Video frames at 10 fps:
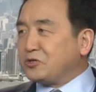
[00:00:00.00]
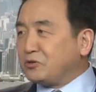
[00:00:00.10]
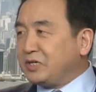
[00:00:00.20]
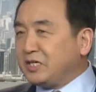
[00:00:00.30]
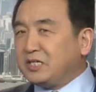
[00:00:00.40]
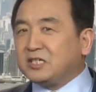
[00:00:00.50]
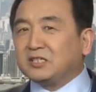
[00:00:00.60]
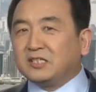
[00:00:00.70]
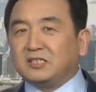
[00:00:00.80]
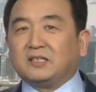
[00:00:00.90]
随一
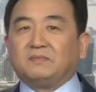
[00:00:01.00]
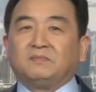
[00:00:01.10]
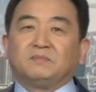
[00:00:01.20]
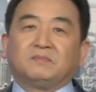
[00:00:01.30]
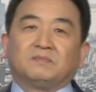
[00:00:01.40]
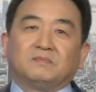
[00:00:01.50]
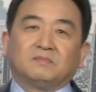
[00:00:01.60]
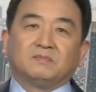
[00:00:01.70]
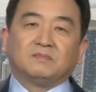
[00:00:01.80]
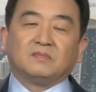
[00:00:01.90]
生的人，
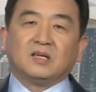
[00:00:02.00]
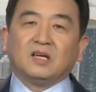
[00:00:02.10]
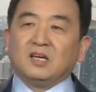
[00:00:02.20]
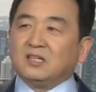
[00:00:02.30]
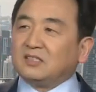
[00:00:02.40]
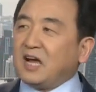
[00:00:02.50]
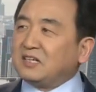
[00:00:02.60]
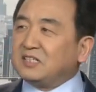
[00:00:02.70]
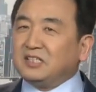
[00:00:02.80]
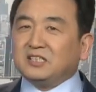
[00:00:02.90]
他
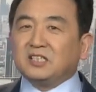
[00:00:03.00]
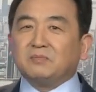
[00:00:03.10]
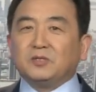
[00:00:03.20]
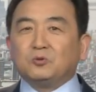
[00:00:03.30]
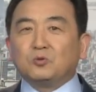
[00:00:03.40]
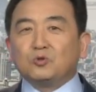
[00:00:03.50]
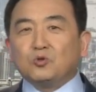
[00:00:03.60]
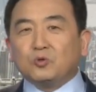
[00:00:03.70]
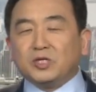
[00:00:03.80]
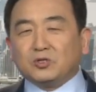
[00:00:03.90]
是你生命中
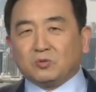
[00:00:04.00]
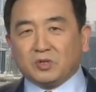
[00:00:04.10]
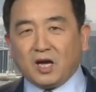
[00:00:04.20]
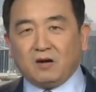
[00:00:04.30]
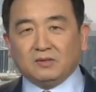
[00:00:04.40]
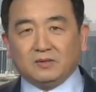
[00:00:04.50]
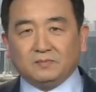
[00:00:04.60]
最重要。的